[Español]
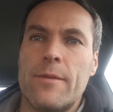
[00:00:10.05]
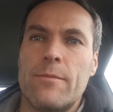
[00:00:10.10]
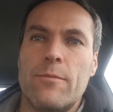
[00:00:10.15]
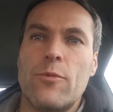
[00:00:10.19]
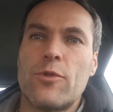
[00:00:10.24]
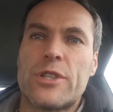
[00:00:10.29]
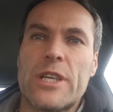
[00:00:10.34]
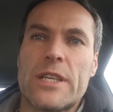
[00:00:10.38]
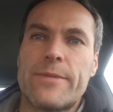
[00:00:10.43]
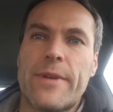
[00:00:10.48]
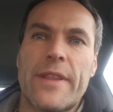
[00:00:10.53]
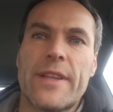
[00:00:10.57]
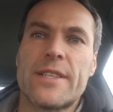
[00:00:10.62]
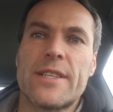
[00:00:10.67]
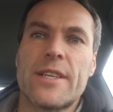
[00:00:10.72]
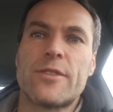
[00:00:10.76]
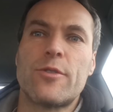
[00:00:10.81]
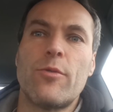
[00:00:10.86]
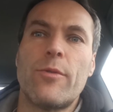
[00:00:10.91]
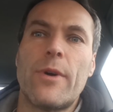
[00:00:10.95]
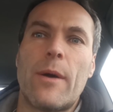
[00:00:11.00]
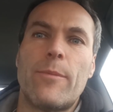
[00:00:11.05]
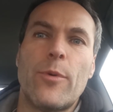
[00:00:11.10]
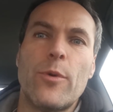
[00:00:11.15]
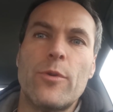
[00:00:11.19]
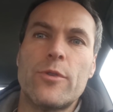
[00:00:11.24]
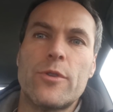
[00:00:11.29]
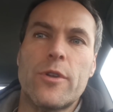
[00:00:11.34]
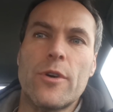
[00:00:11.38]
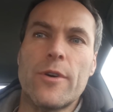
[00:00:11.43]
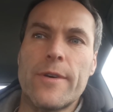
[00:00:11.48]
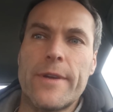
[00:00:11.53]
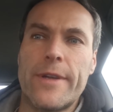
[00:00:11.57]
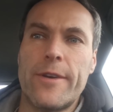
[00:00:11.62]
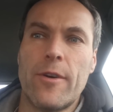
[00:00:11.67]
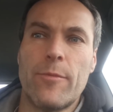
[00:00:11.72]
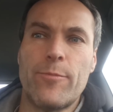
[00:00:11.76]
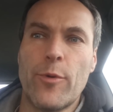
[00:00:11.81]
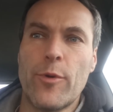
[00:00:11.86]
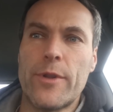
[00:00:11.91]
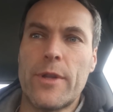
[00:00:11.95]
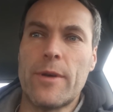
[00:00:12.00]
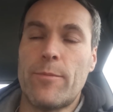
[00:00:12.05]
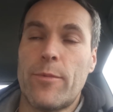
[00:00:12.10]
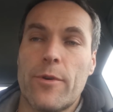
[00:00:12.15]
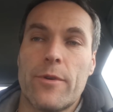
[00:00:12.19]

muchas veces estuve a punto y no pude,